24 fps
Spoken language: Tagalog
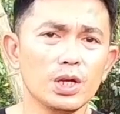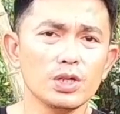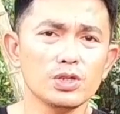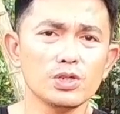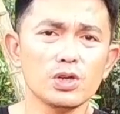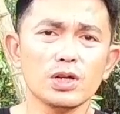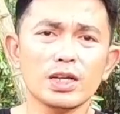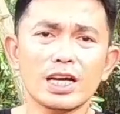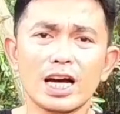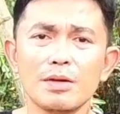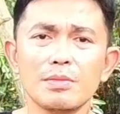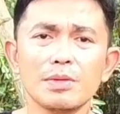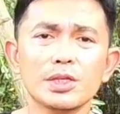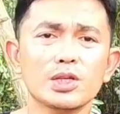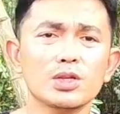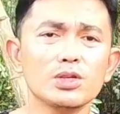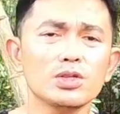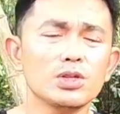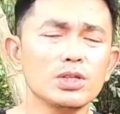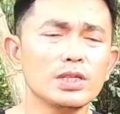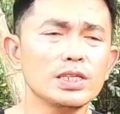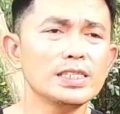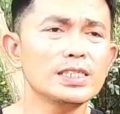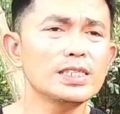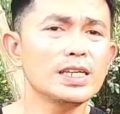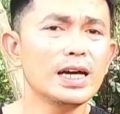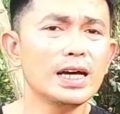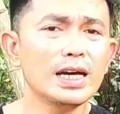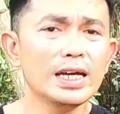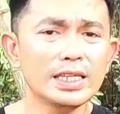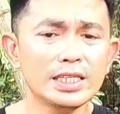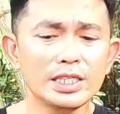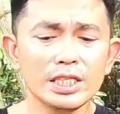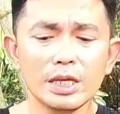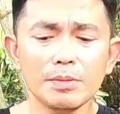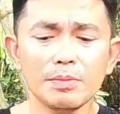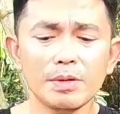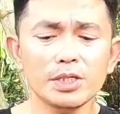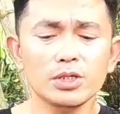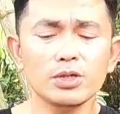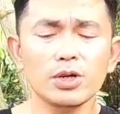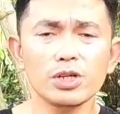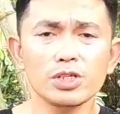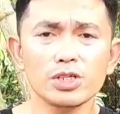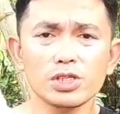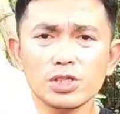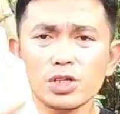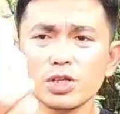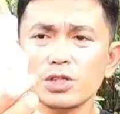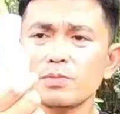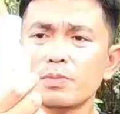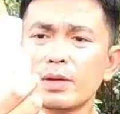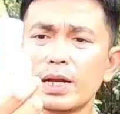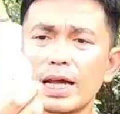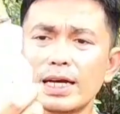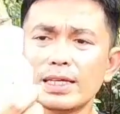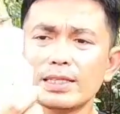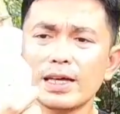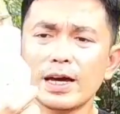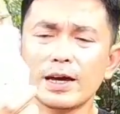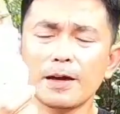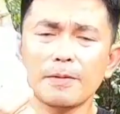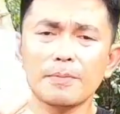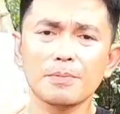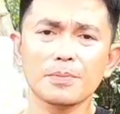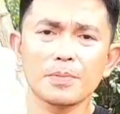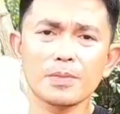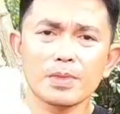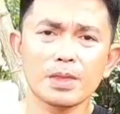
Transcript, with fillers: So ang gamit ko doon is uh, hindi pa Joston product.